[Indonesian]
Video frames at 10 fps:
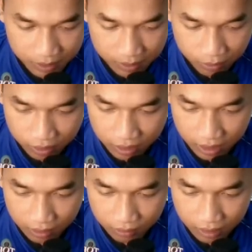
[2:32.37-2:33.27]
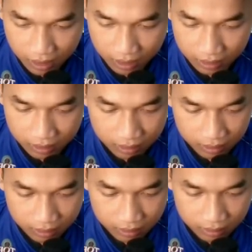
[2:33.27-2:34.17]
first blood dari Alucard.
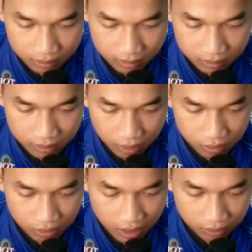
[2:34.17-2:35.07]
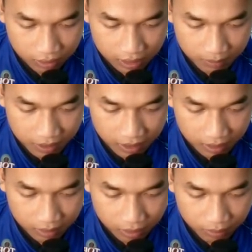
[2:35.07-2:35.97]
Jago juga Alucardnya
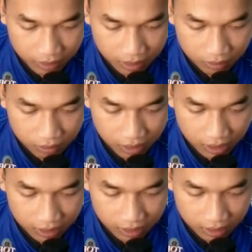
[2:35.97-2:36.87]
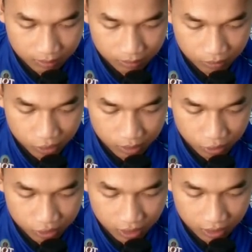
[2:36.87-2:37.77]
pandai ngeroming ya. Kukira tadi
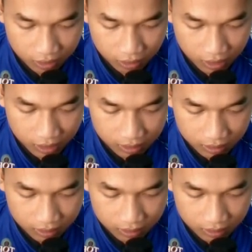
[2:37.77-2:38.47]
bocil-bocil ngetrol guys.